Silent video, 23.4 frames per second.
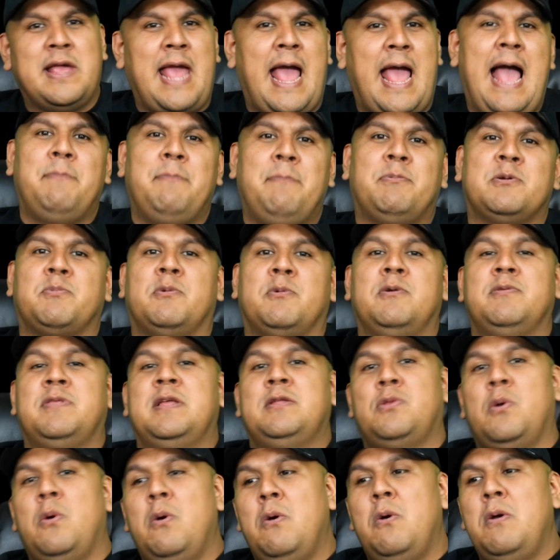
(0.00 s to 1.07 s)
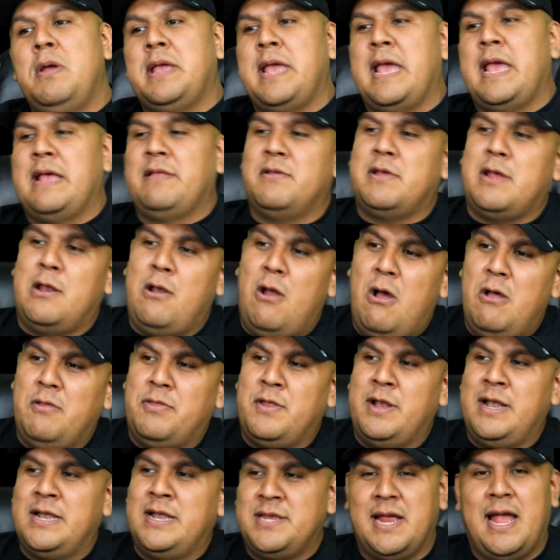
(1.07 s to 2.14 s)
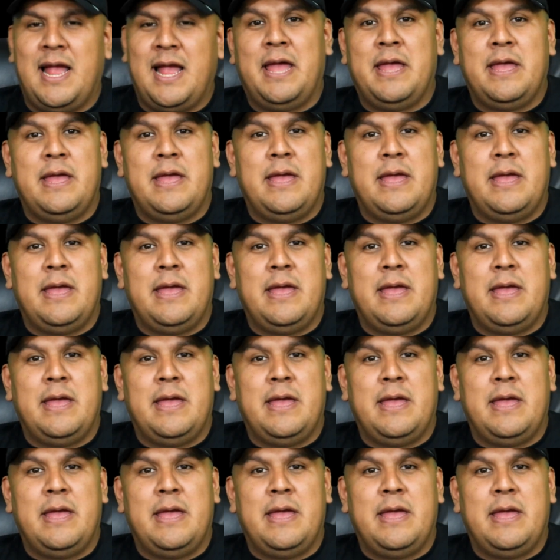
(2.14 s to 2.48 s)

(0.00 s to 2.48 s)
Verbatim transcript: ay, pues ponte tú y que esto, que lo otro, le chica.